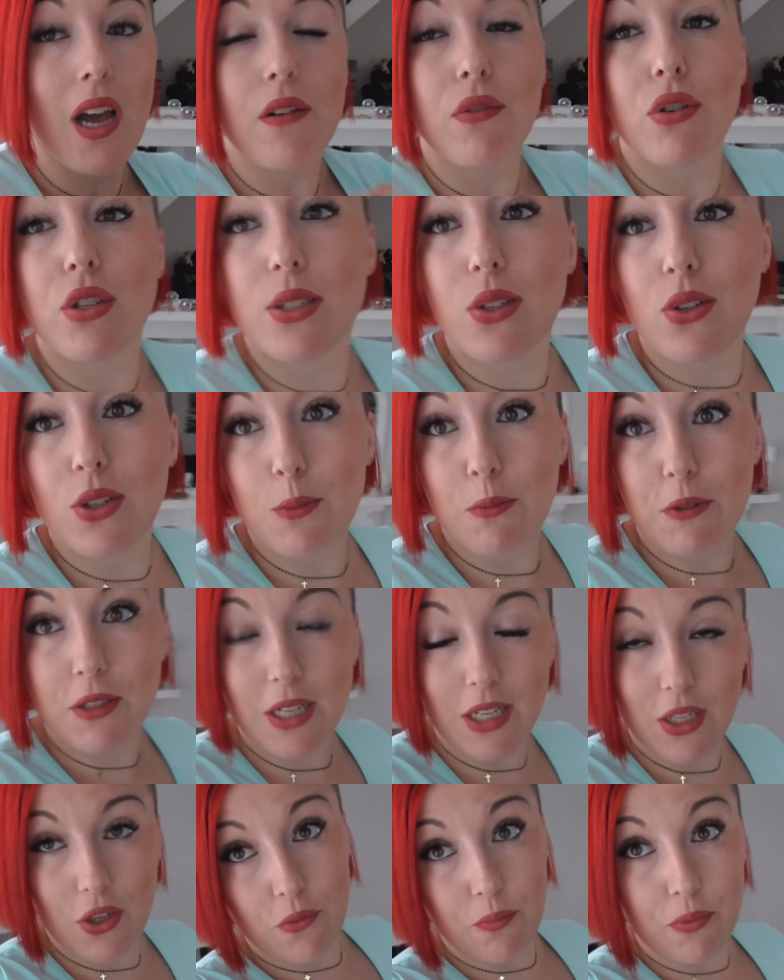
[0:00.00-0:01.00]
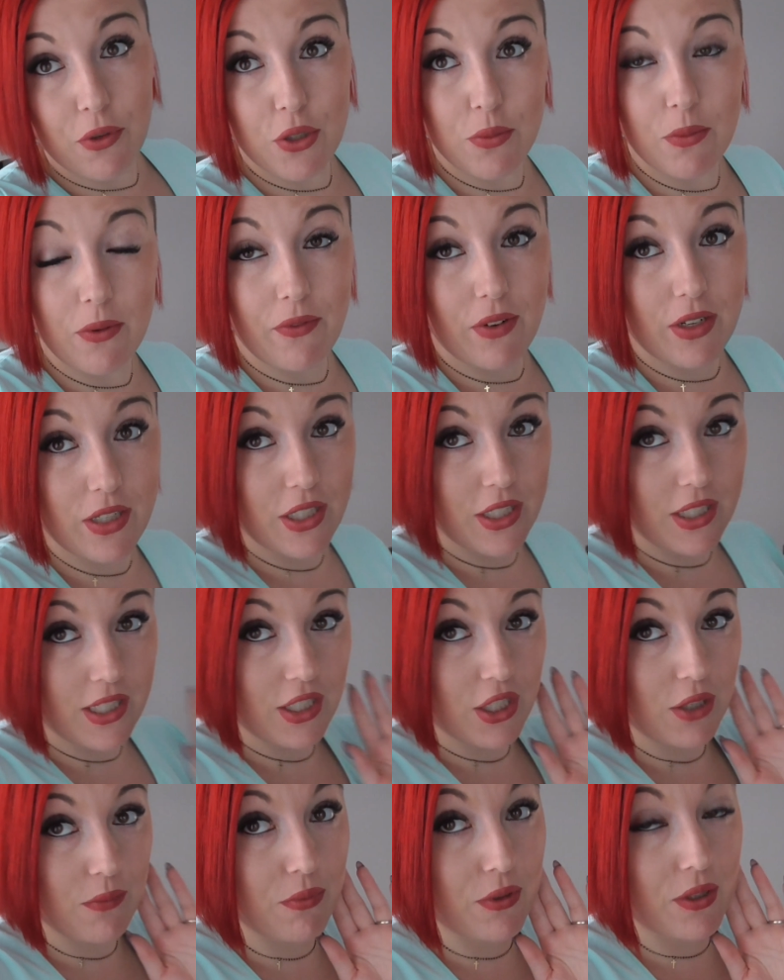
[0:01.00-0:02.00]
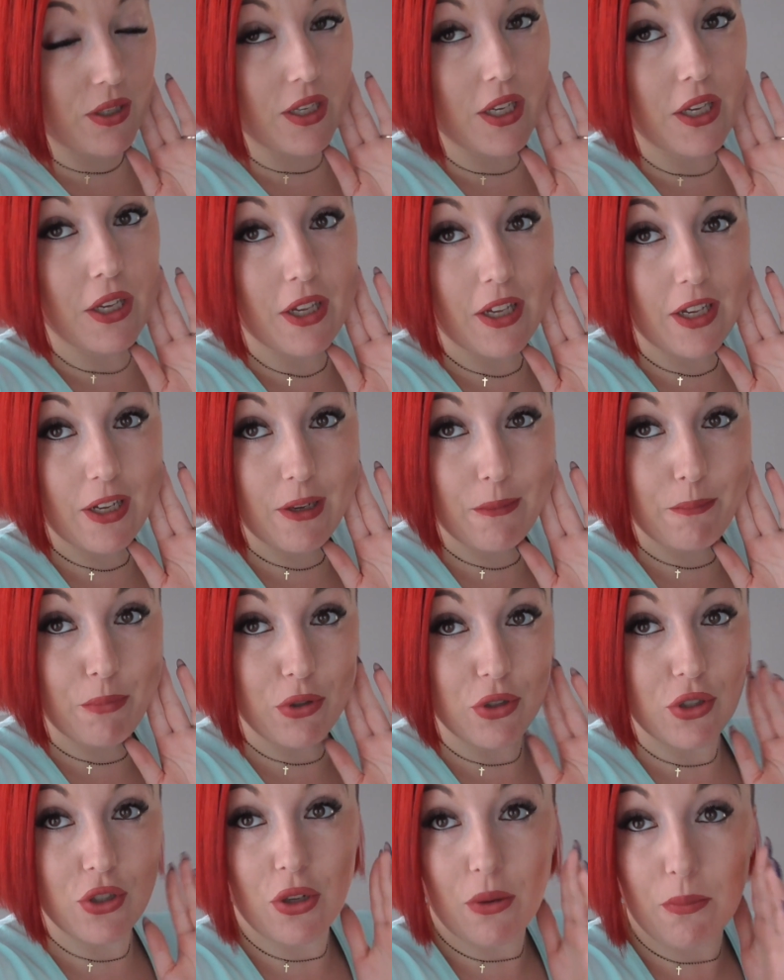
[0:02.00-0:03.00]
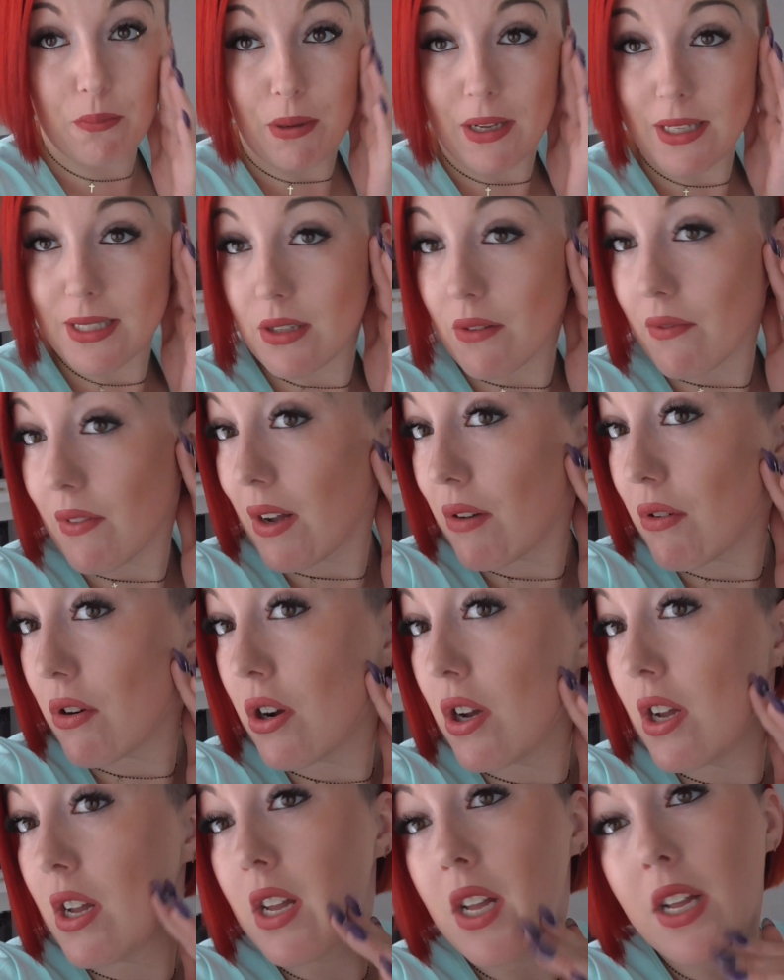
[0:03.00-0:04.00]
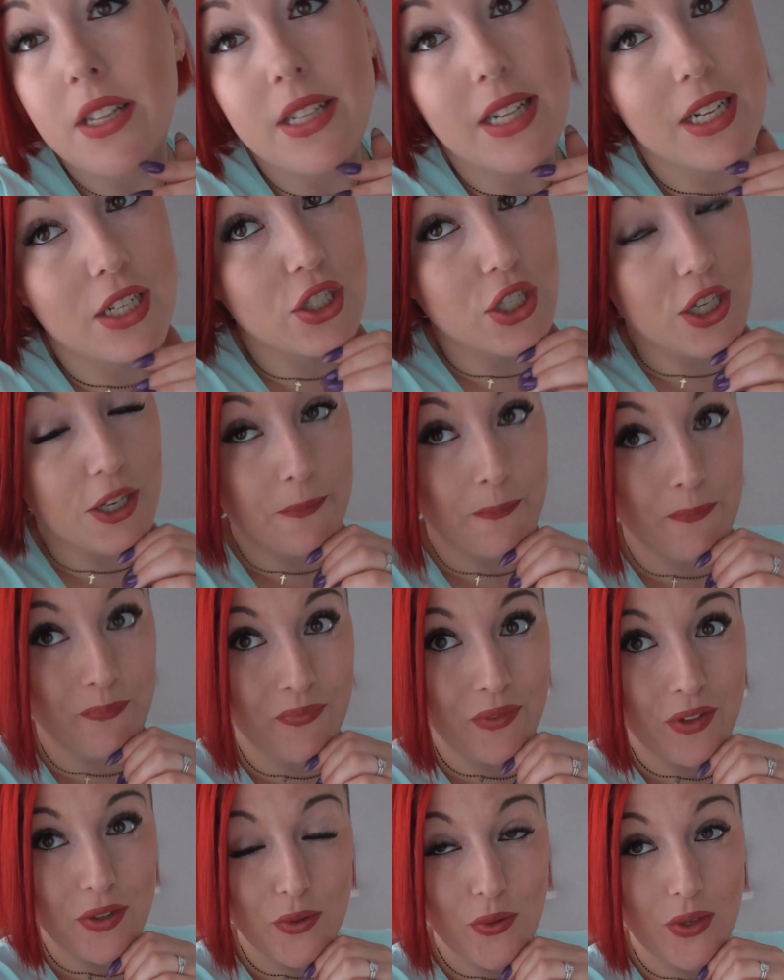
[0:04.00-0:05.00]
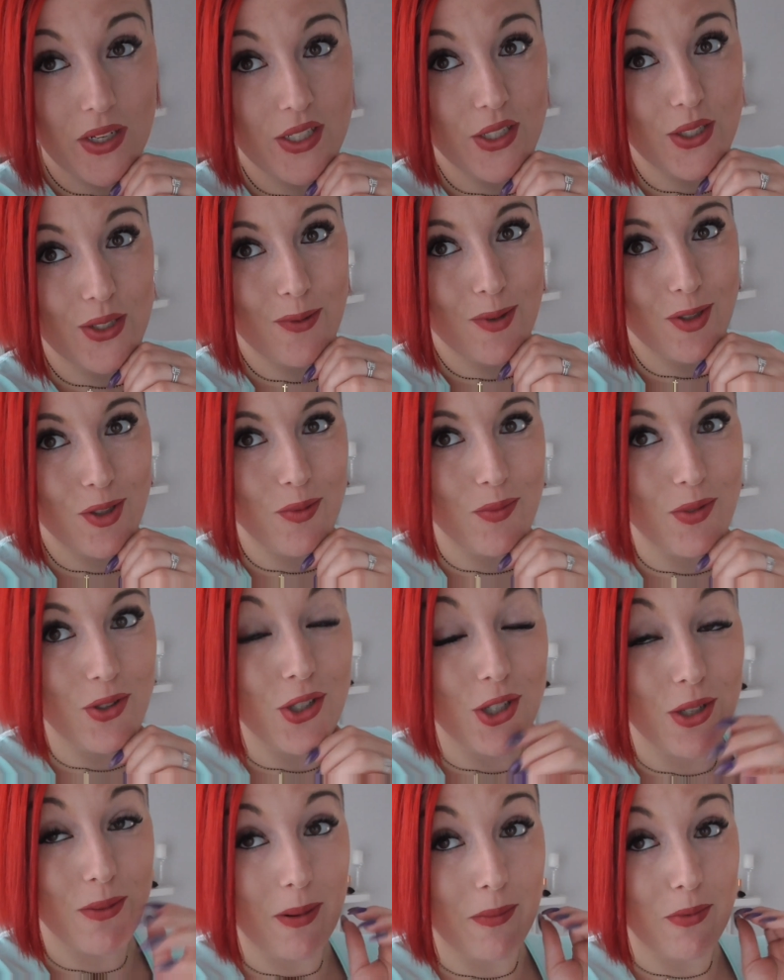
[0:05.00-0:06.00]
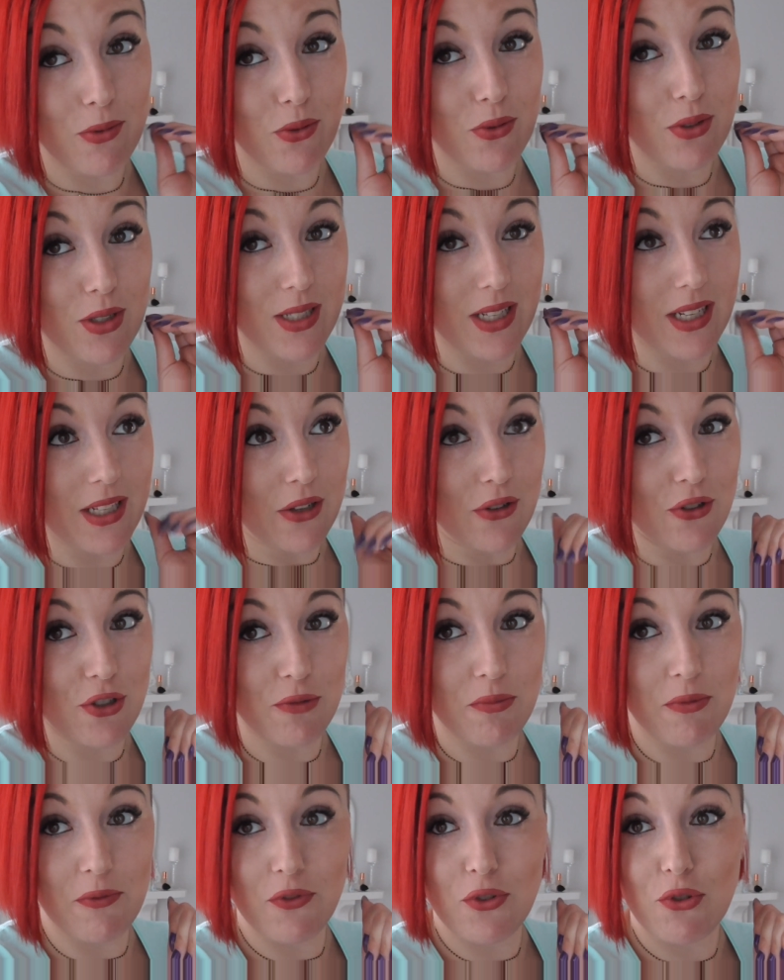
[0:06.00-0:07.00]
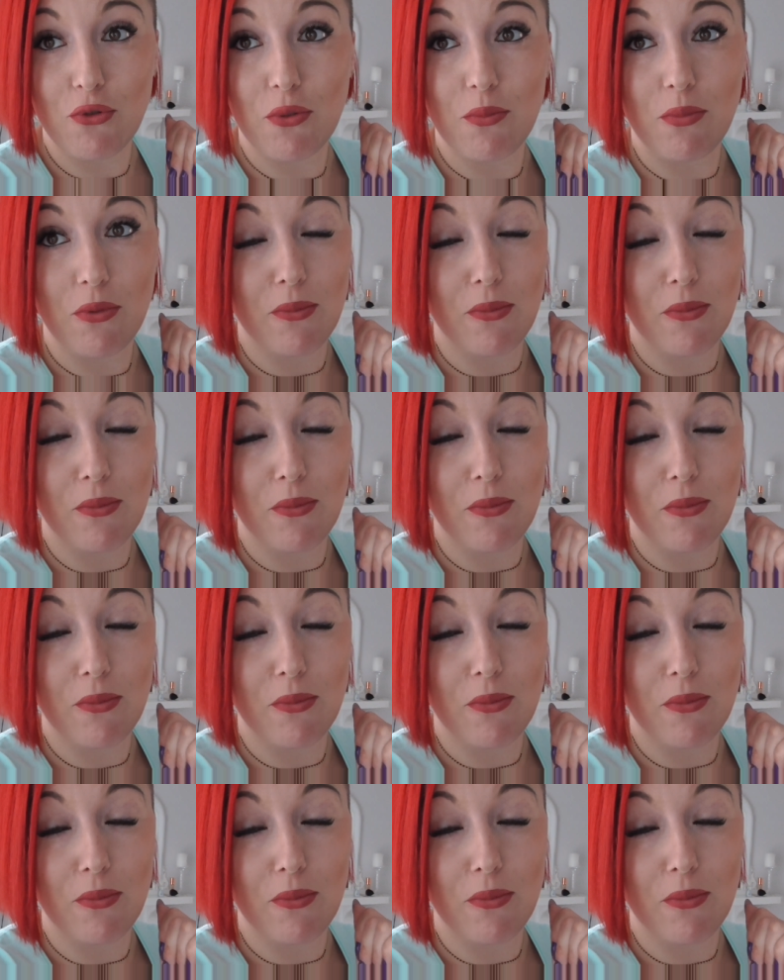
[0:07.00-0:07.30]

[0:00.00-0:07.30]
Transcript: Wszystko specjalnie kupiliśmy właśnie, żeby e, pod to pasowało, także Słuchajcie, zobaczymy. Trzymam kciuki za niego, żeby wyszło,